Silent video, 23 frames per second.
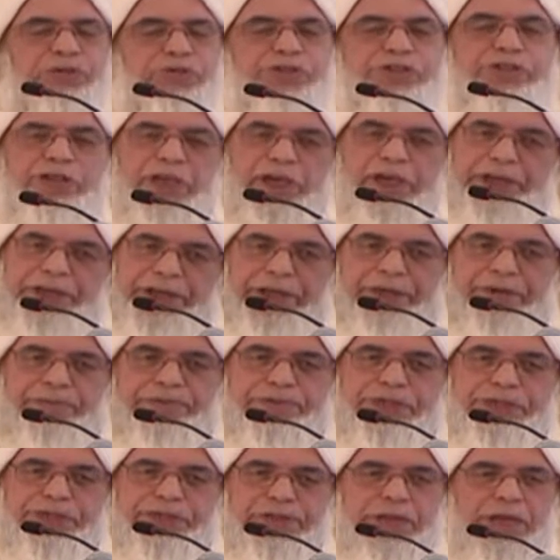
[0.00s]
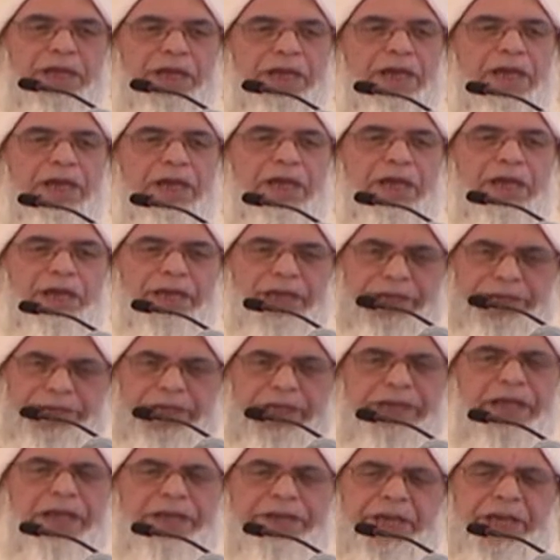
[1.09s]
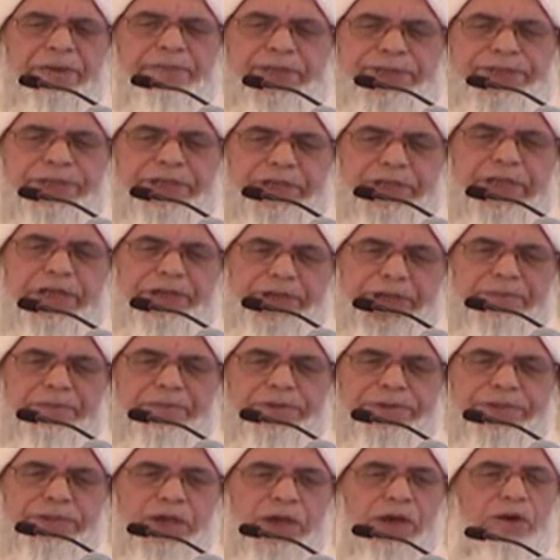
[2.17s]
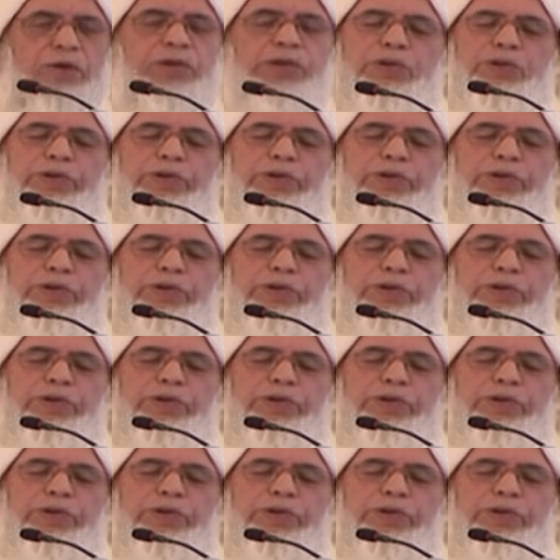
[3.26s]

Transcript: قلت له الشيخ انا نمشي نجي قال لي لا نعم سي لا نعم سي